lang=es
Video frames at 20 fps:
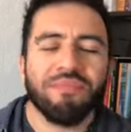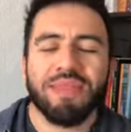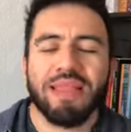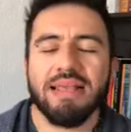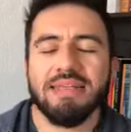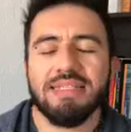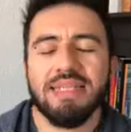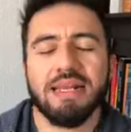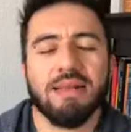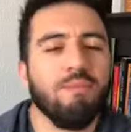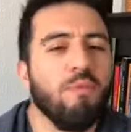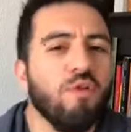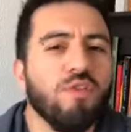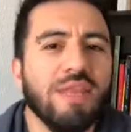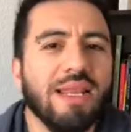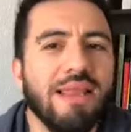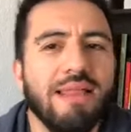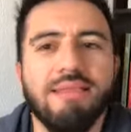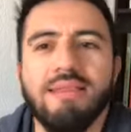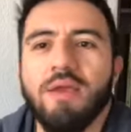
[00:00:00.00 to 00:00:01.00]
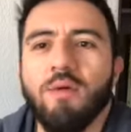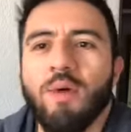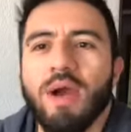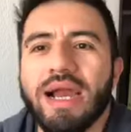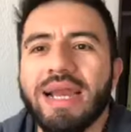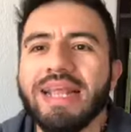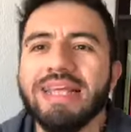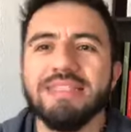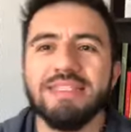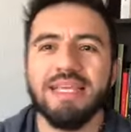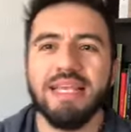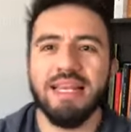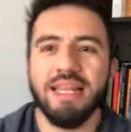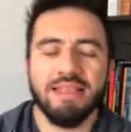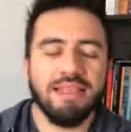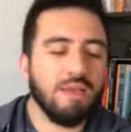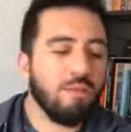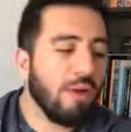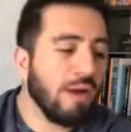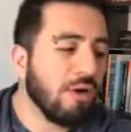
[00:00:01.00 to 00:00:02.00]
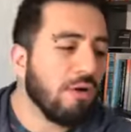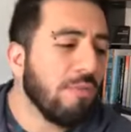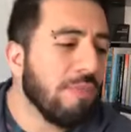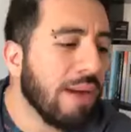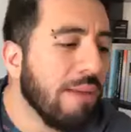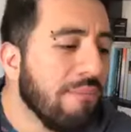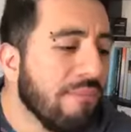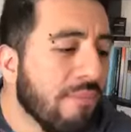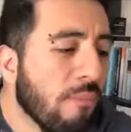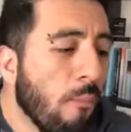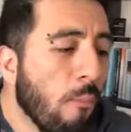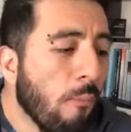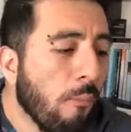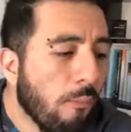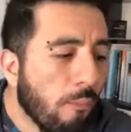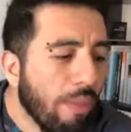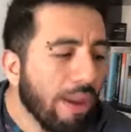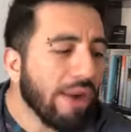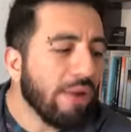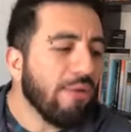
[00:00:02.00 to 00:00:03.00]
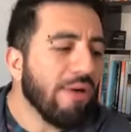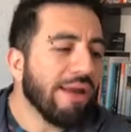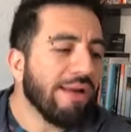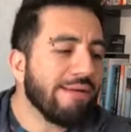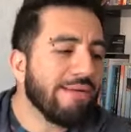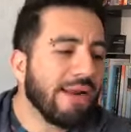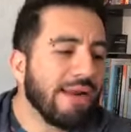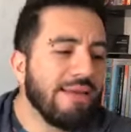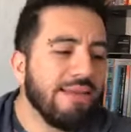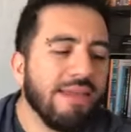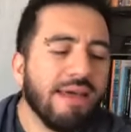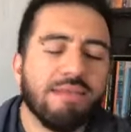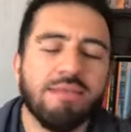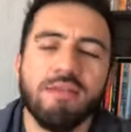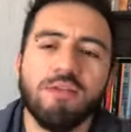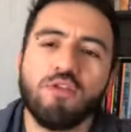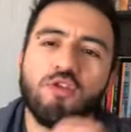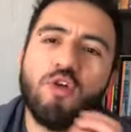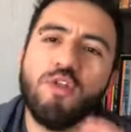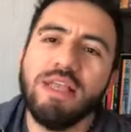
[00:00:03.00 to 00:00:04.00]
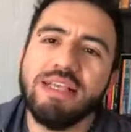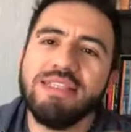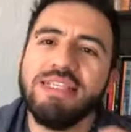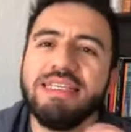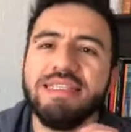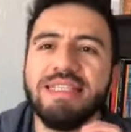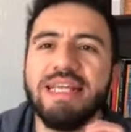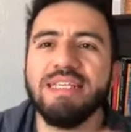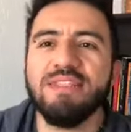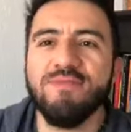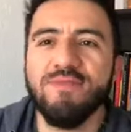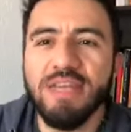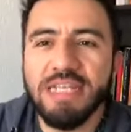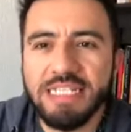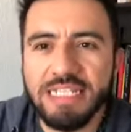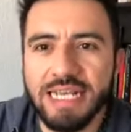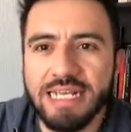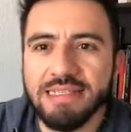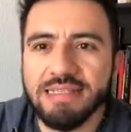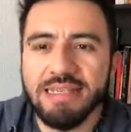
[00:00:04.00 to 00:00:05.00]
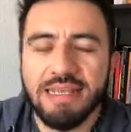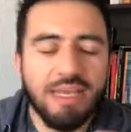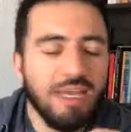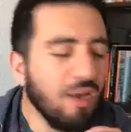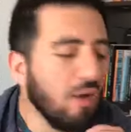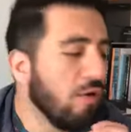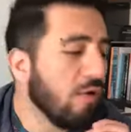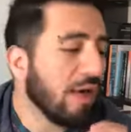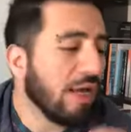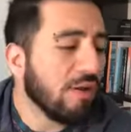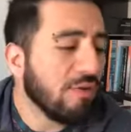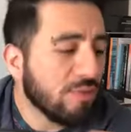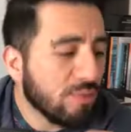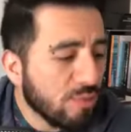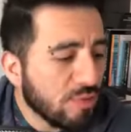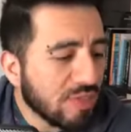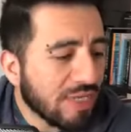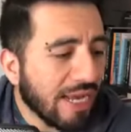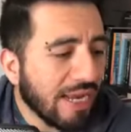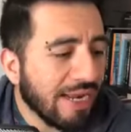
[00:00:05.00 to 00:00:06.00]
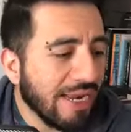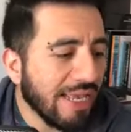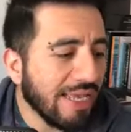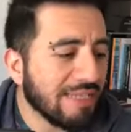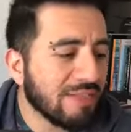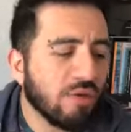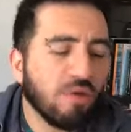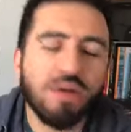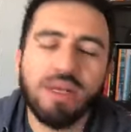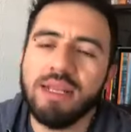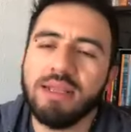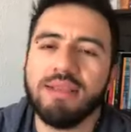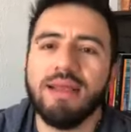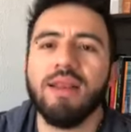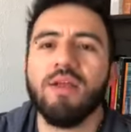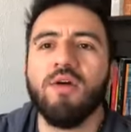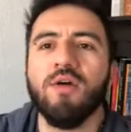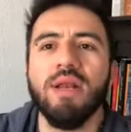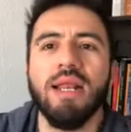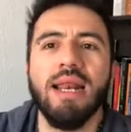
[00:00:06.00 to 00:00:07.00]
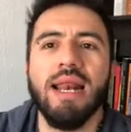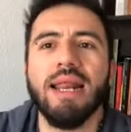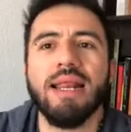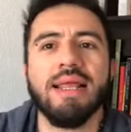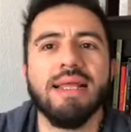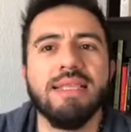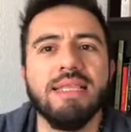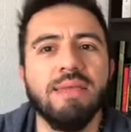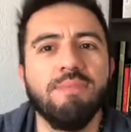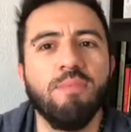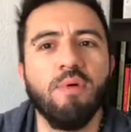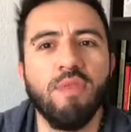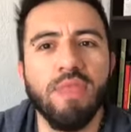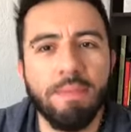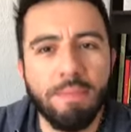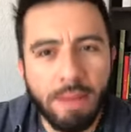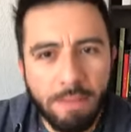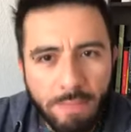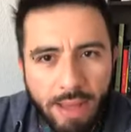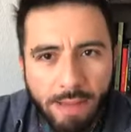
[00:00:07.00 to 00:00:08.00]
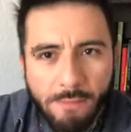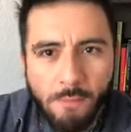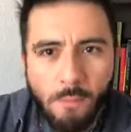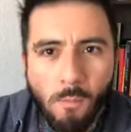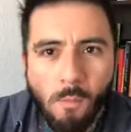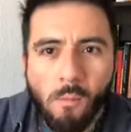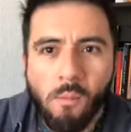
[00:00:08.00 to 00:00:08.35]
que se remonta en la antigua Grecia, en la antigua Roma, pero en realidad todas estas fechas lo que nos buscan es conectar con el arquetipo de mamá.